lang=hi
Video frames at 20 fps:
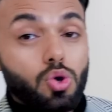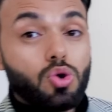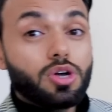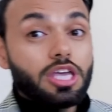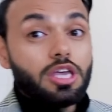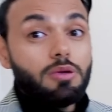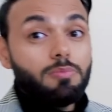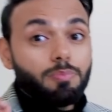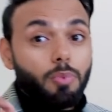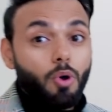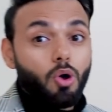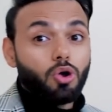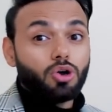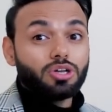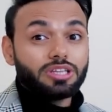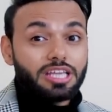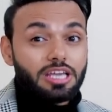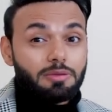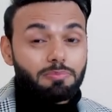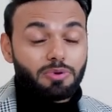जो कि
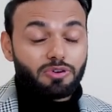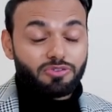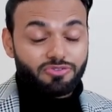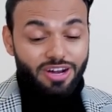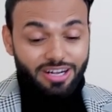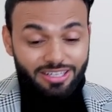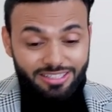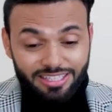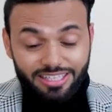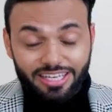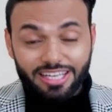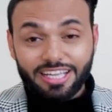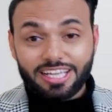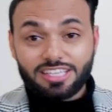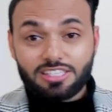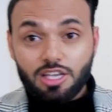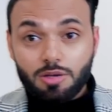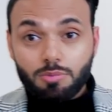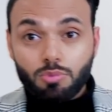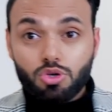बहुत ही परफेक्ट
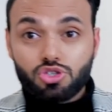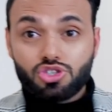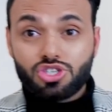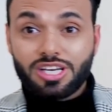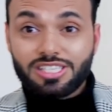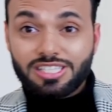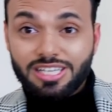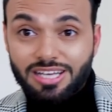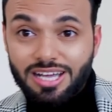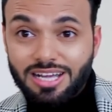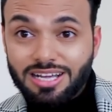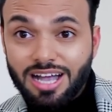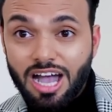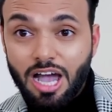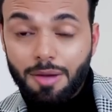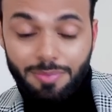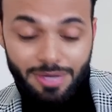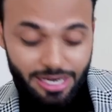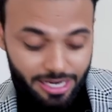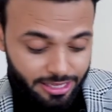तरीके से मॉइस्चराइजर का
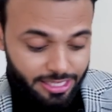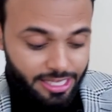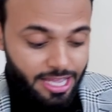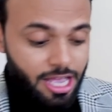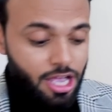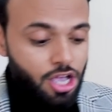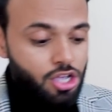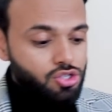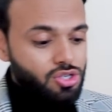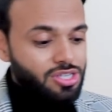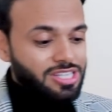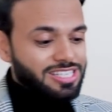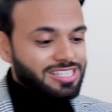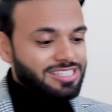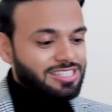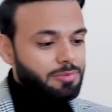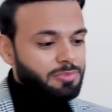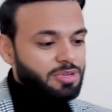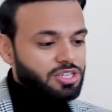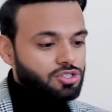काम करती है सो दिस
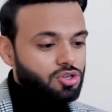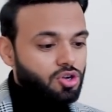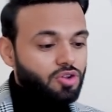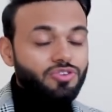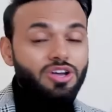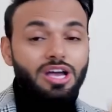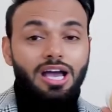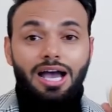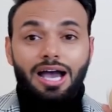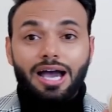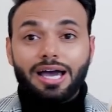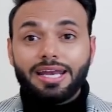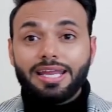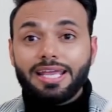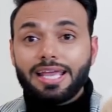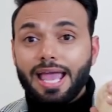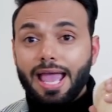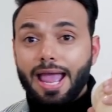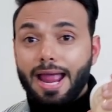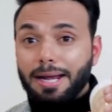इज अ मिक्सचर ऑफ
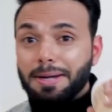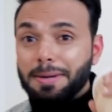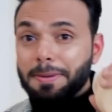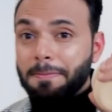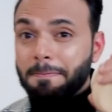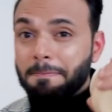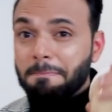हनी एंड